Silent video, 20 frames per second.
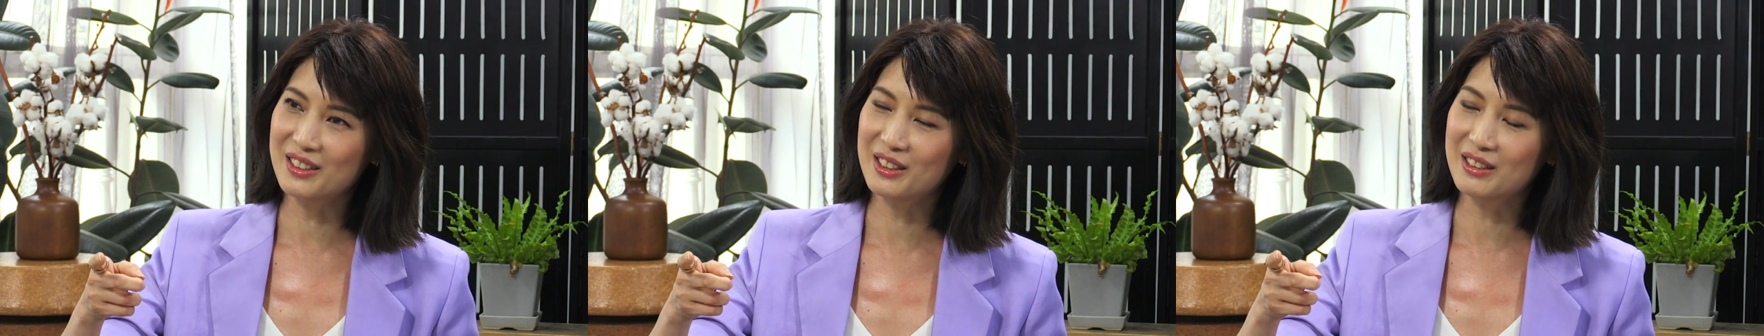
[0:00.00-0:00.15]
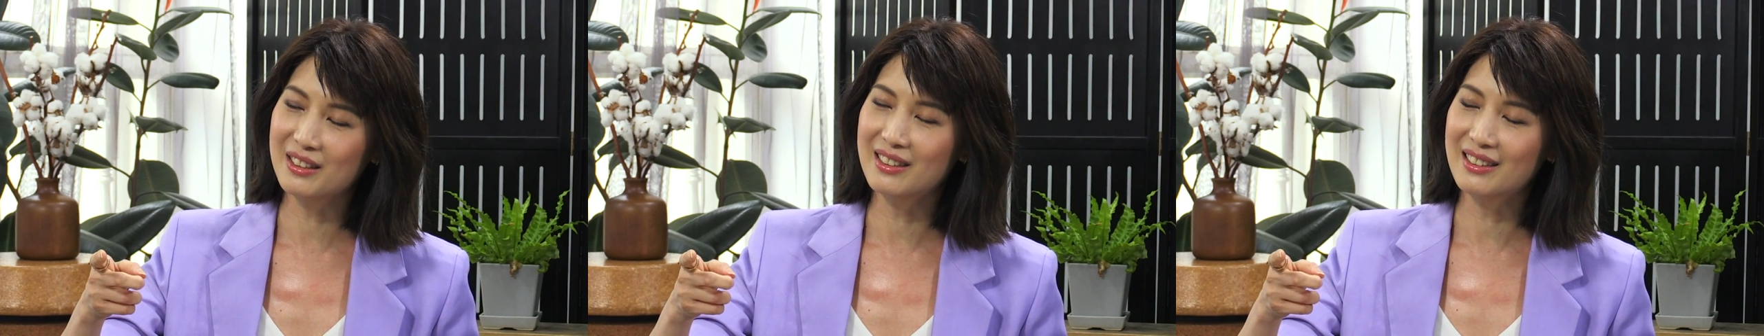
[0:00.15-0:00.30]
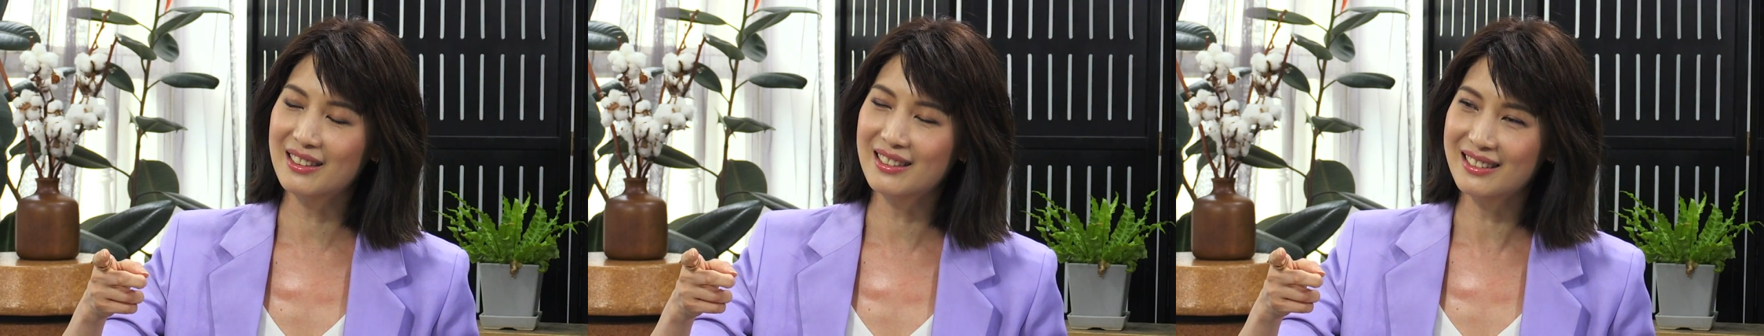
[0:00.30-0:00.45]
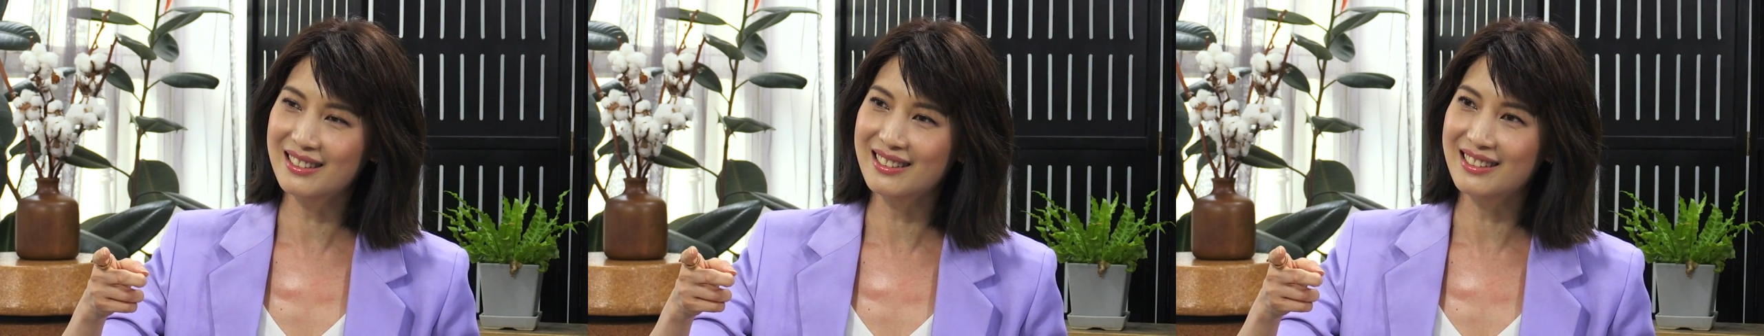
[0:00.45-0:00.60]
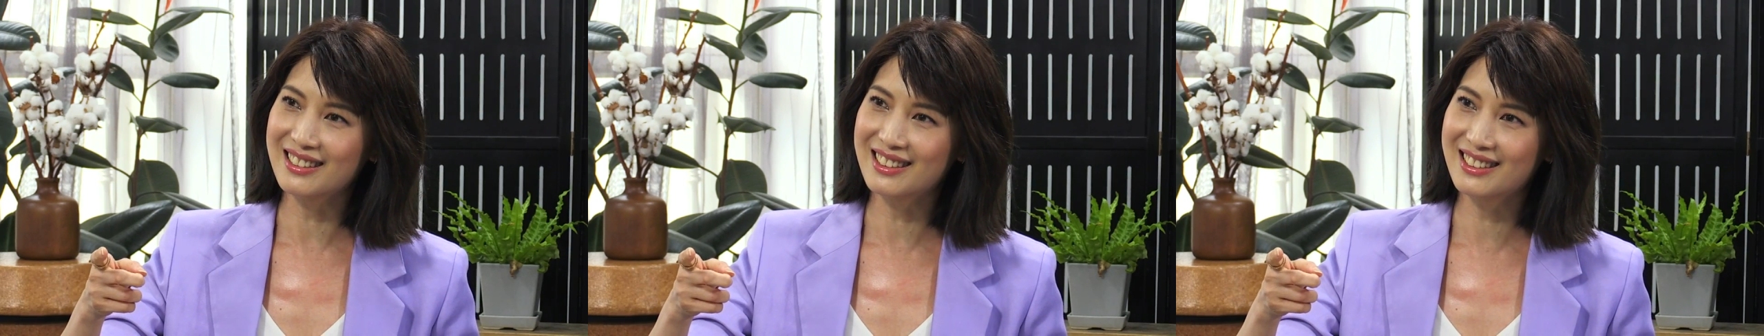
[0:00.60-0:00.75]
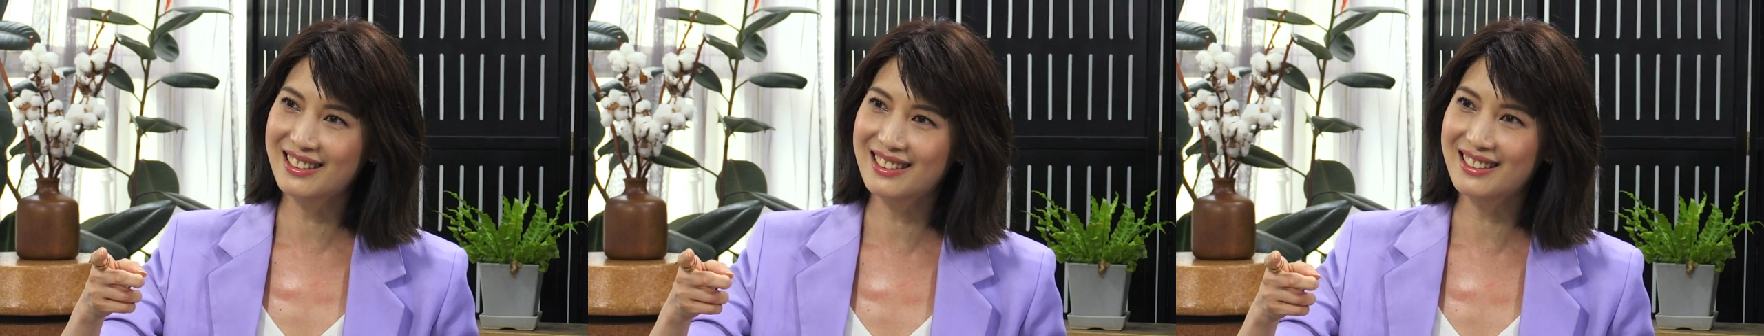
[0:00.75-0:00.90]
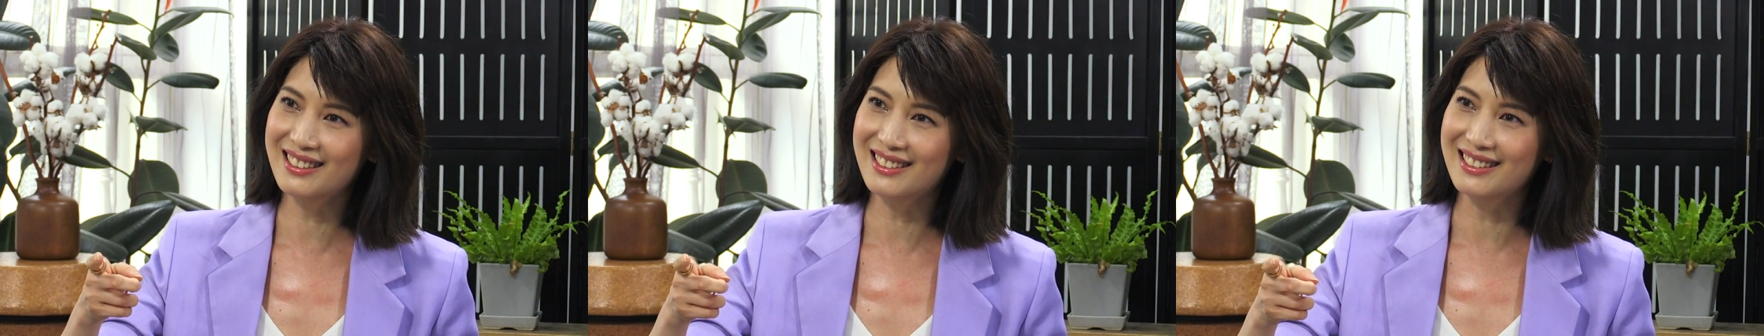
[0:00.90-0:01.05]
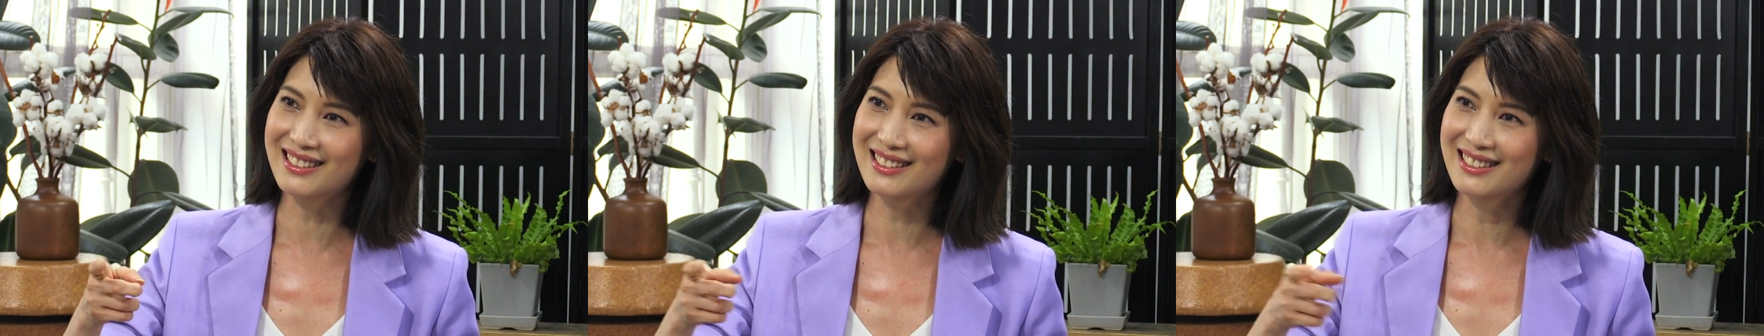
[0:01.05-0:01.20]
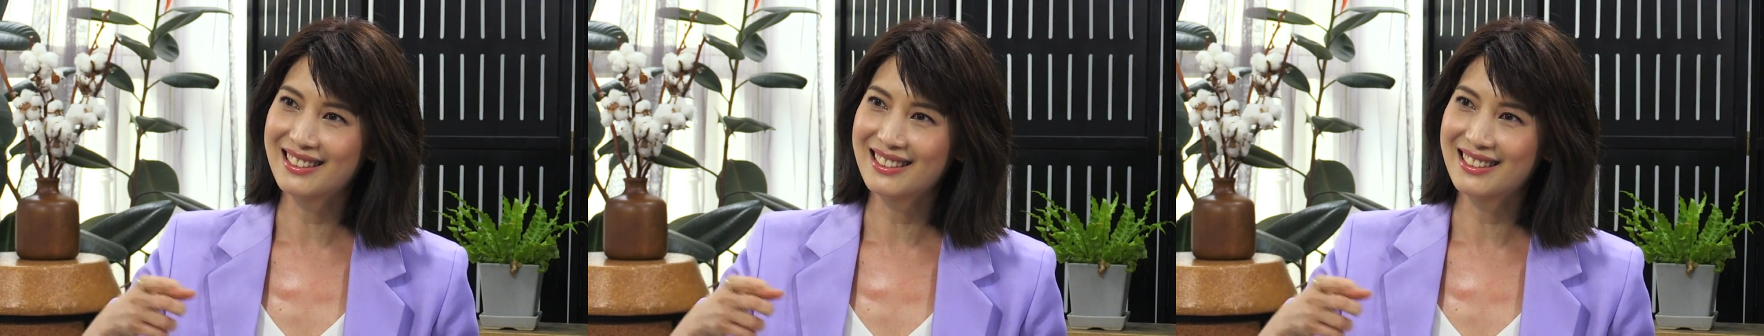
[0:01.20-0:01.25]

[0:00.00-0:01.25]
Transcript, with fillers: 我说：“嗯，是。